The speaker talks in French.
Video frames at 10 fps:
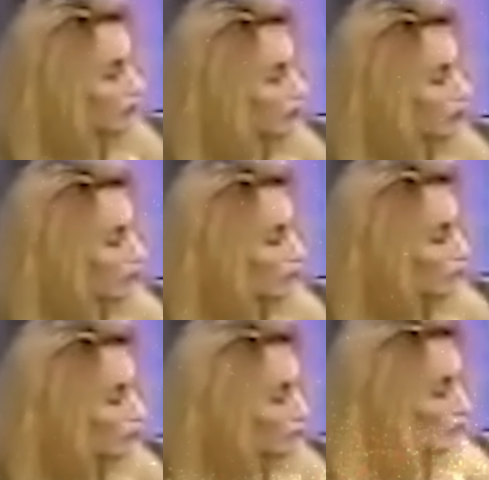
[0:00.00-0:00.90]
et ont
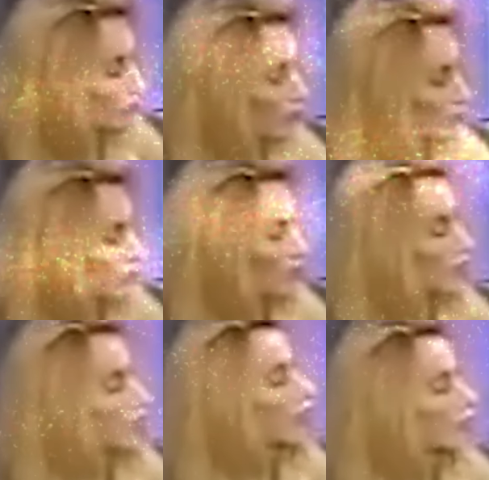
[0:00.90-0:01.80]
alimenté l'examen
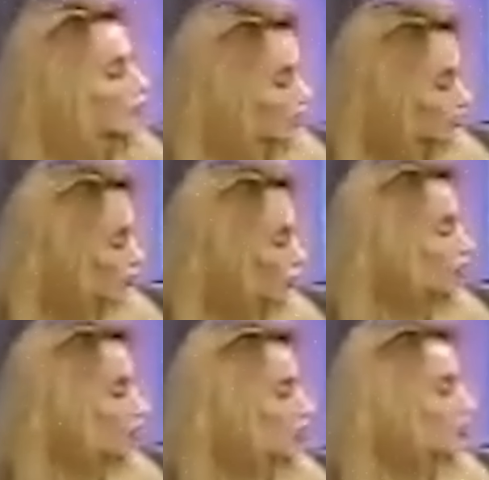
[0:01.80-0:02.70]
public de leur
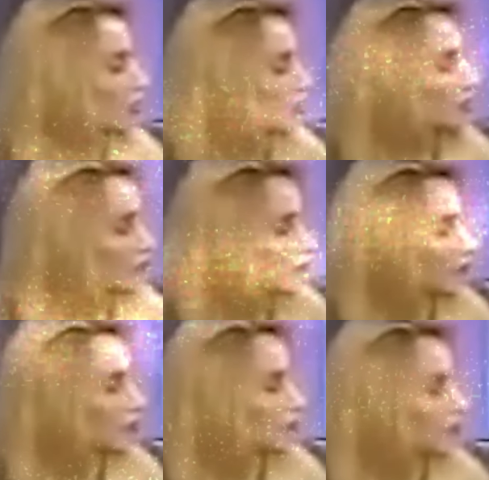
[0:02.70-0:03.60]
dynamique familiale.
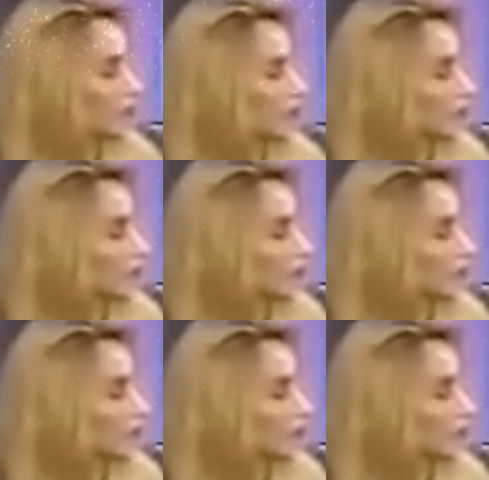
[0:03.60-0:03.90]
En